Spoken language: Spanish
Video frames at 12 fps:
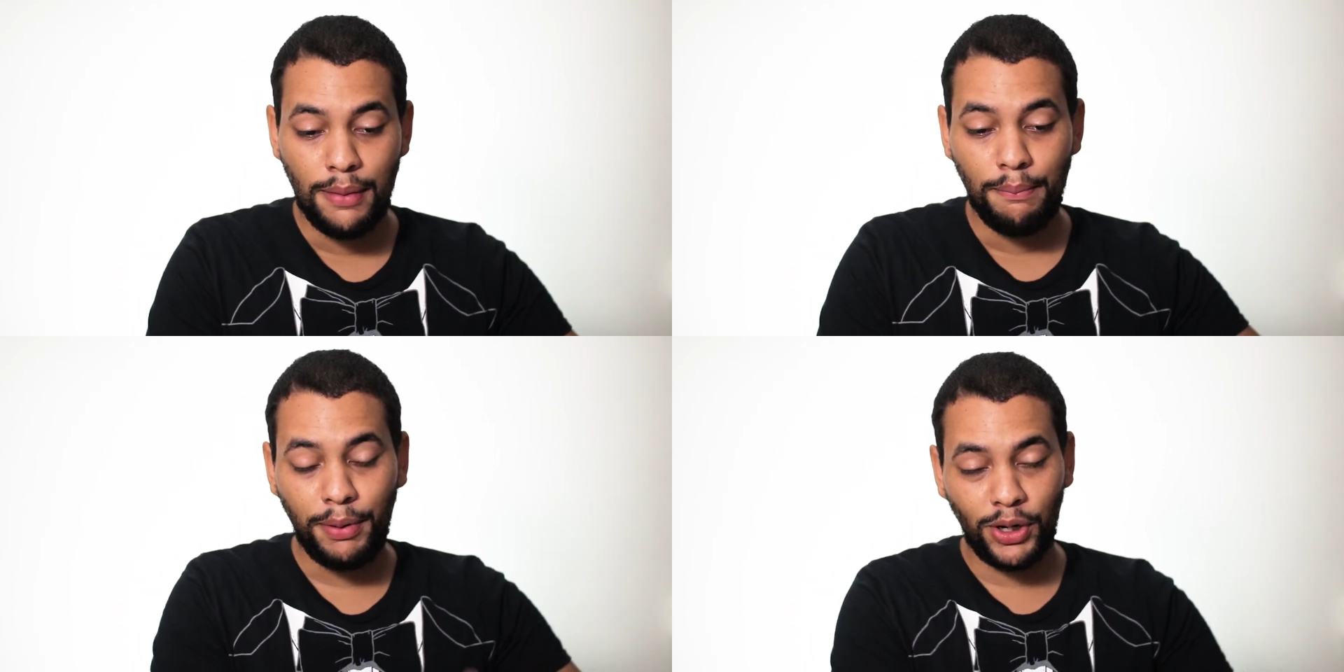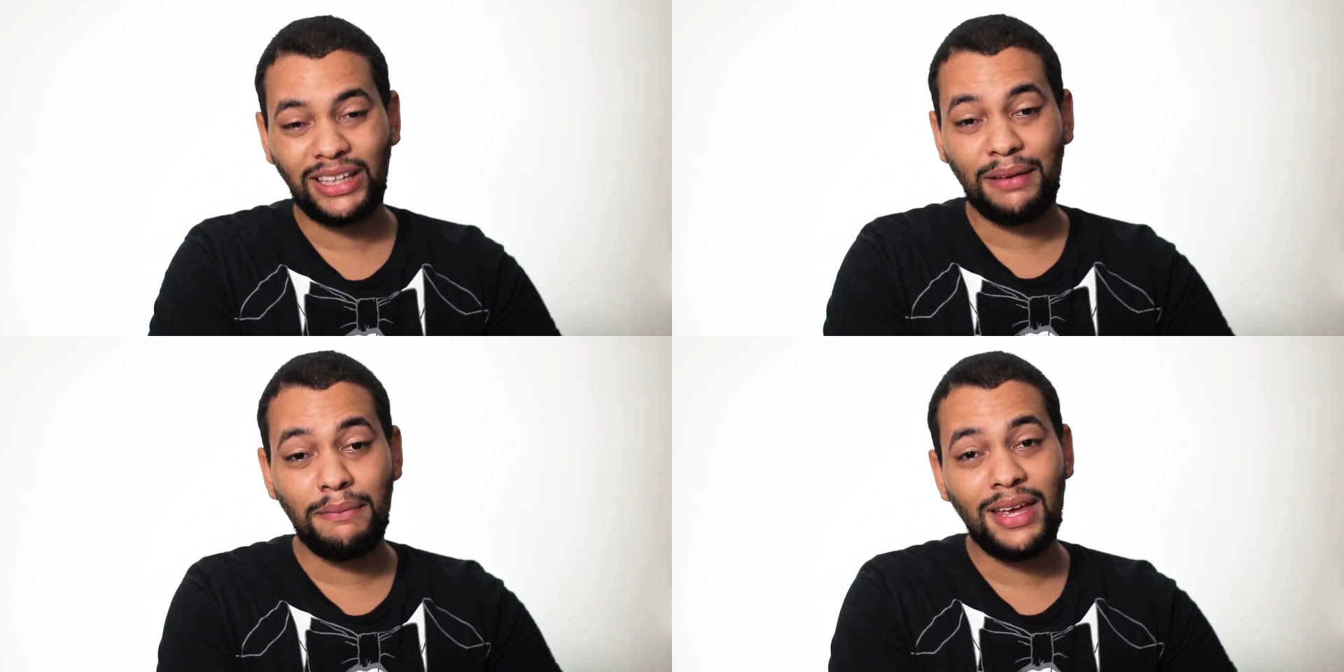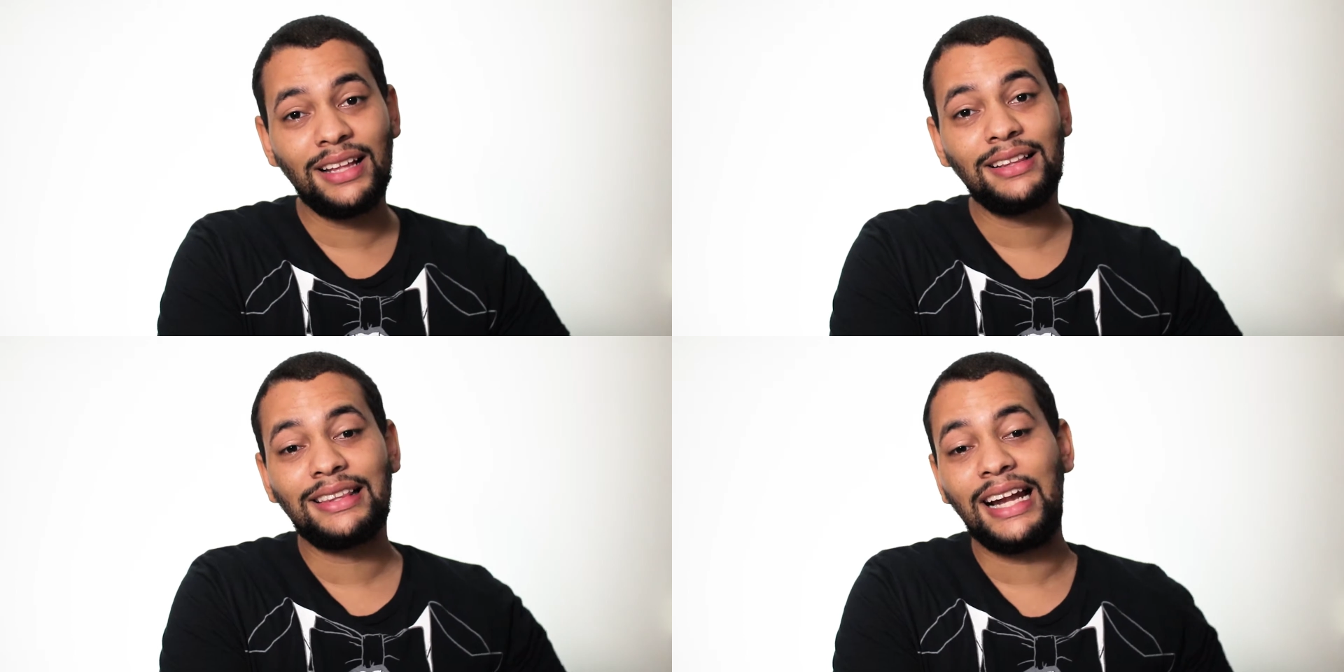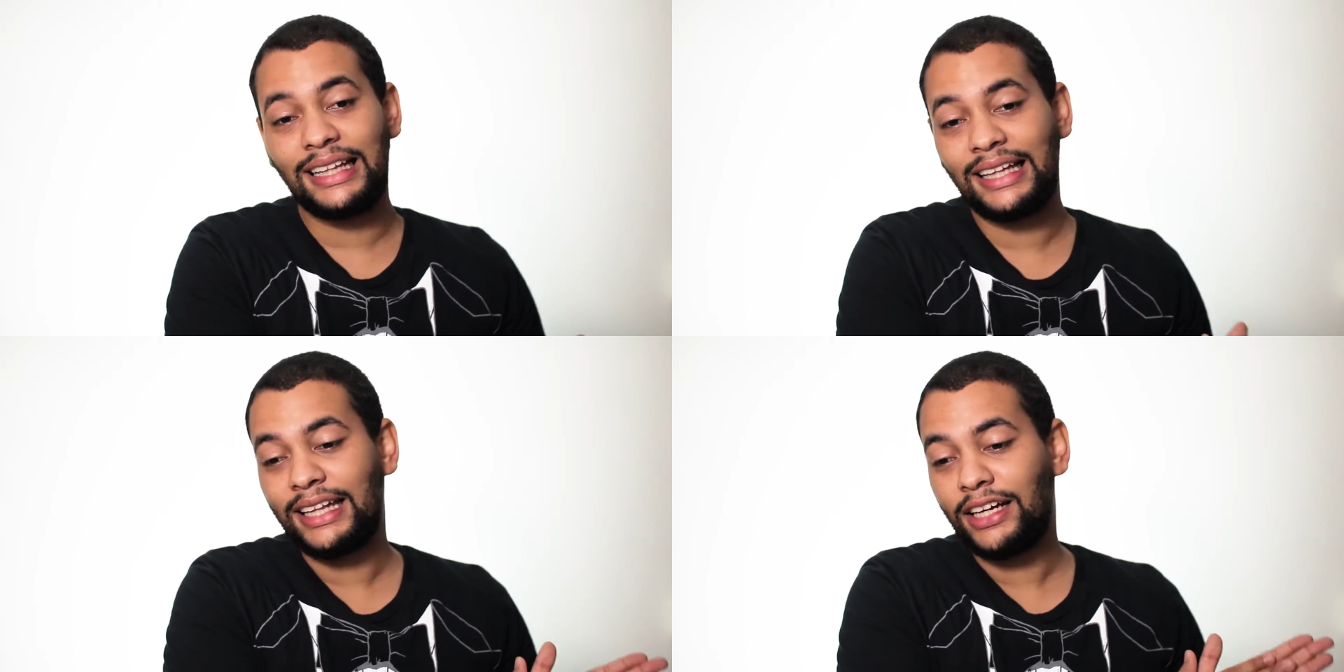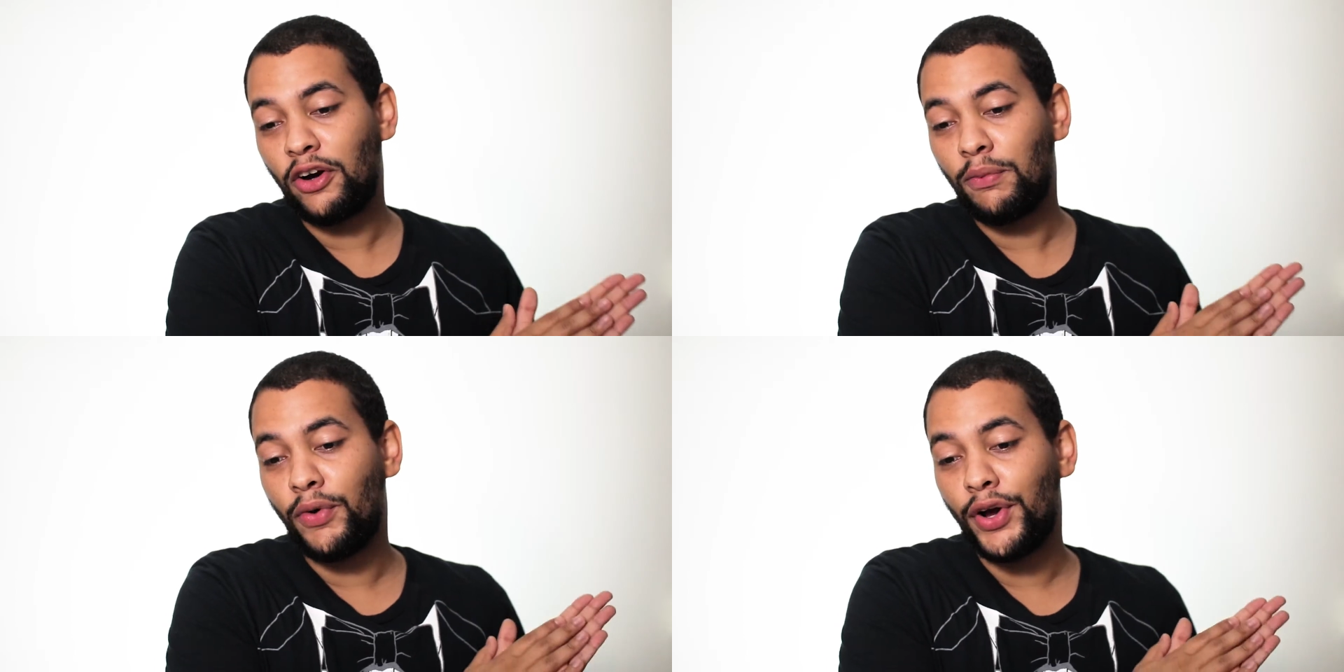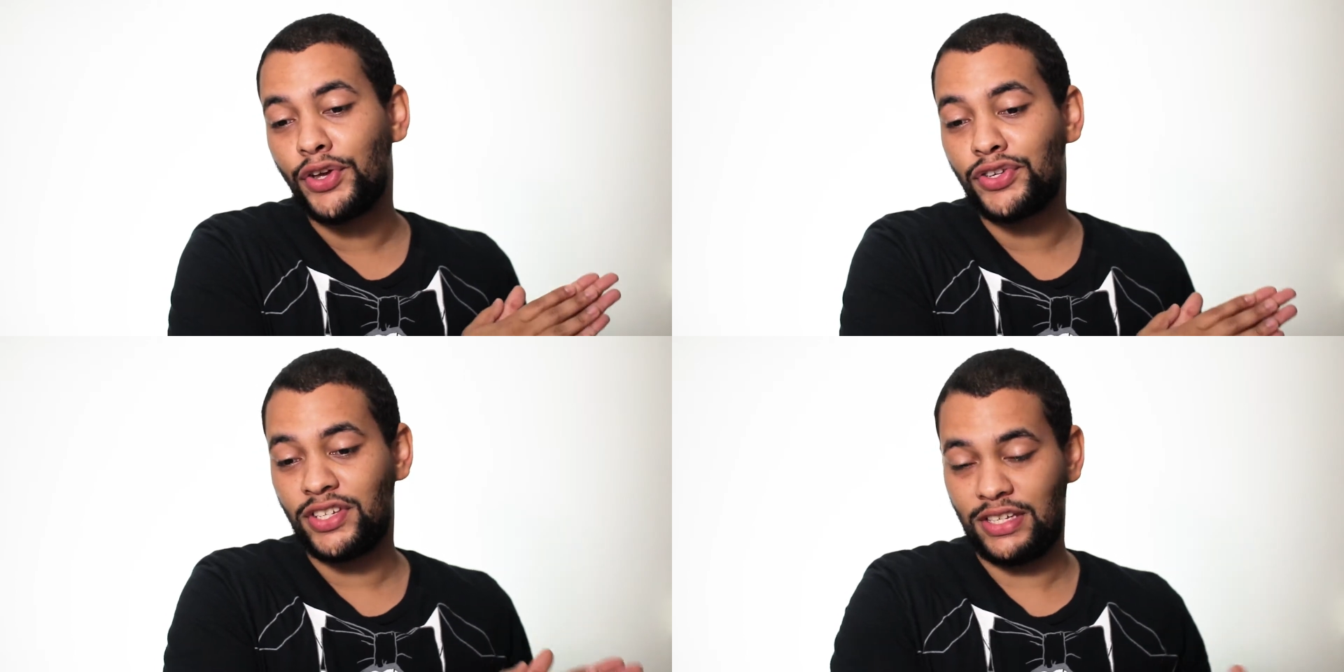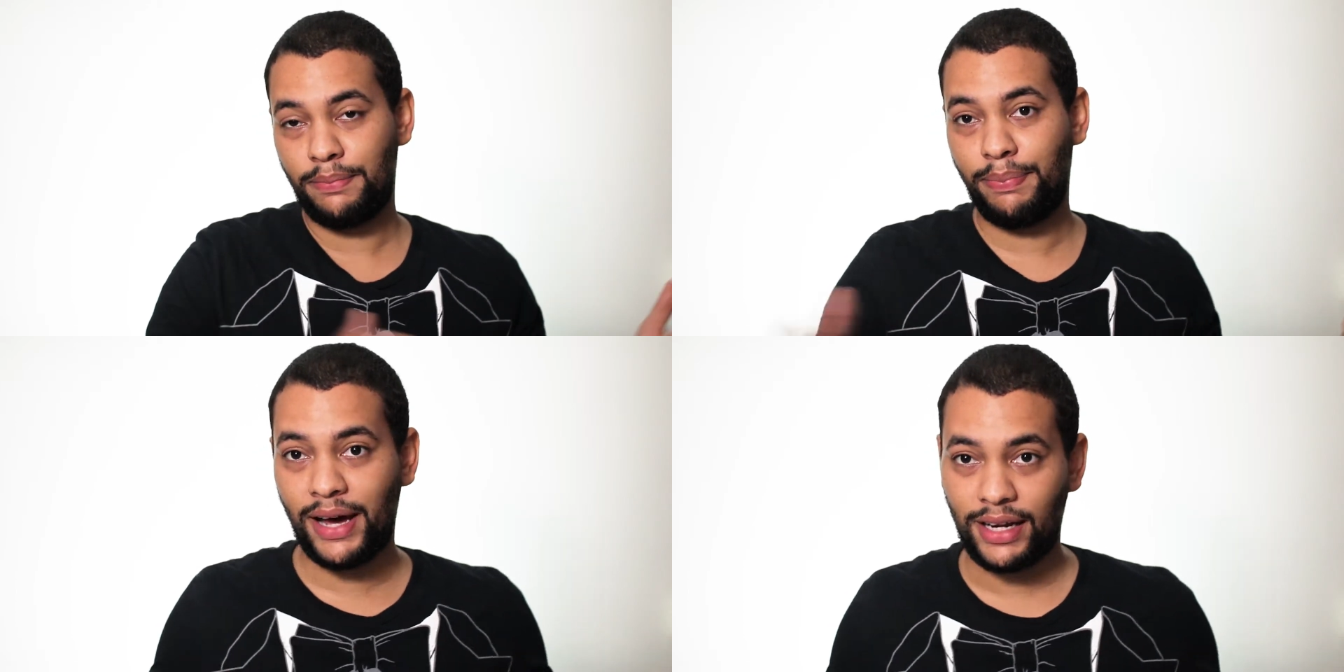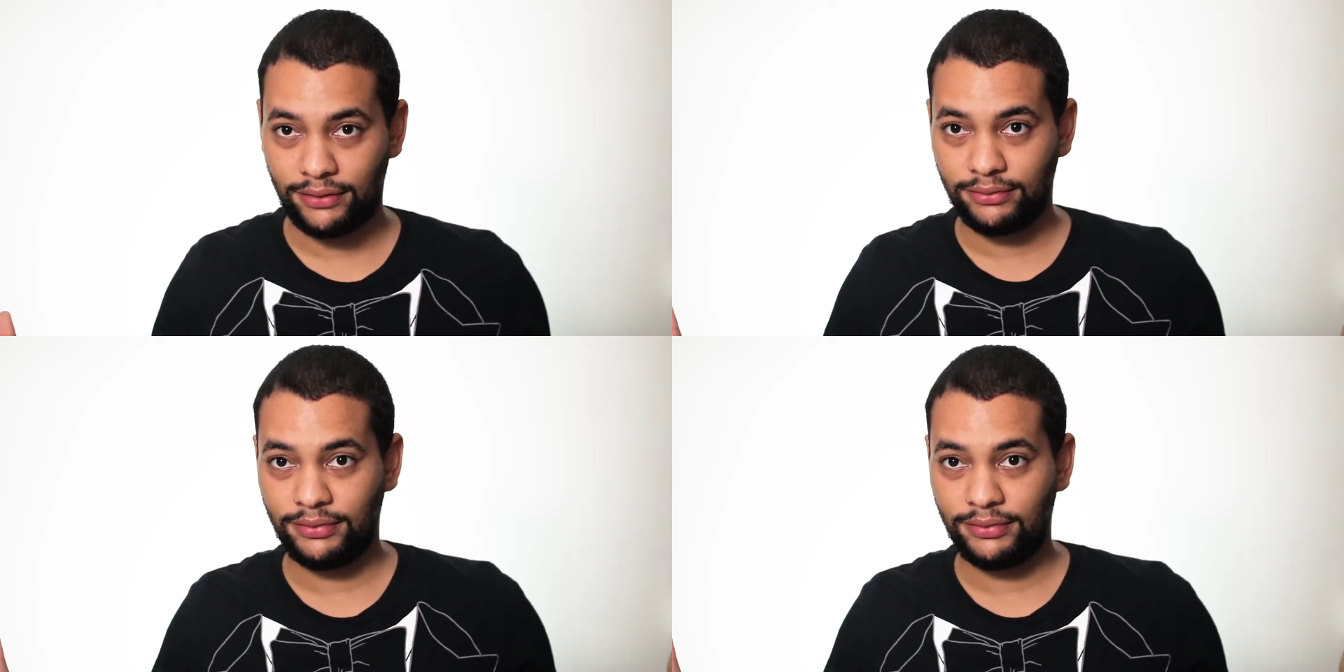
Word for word: pero también trata de cómo ellos se separan.